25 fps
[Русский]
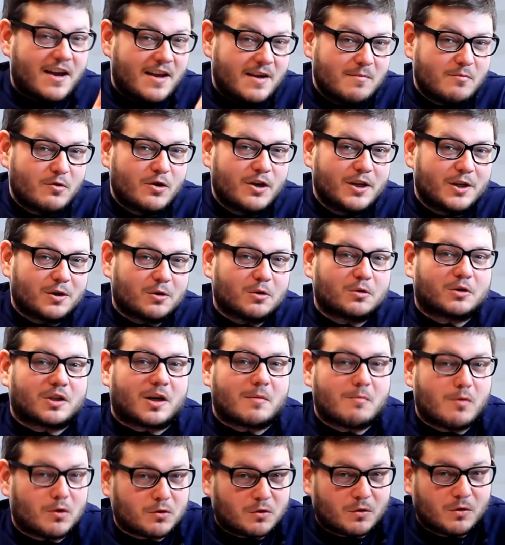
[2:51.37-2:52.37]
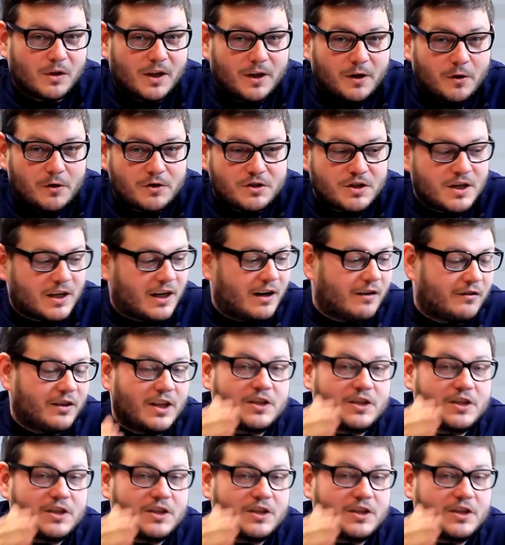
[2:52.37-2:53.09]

эмулируют работу ларечников.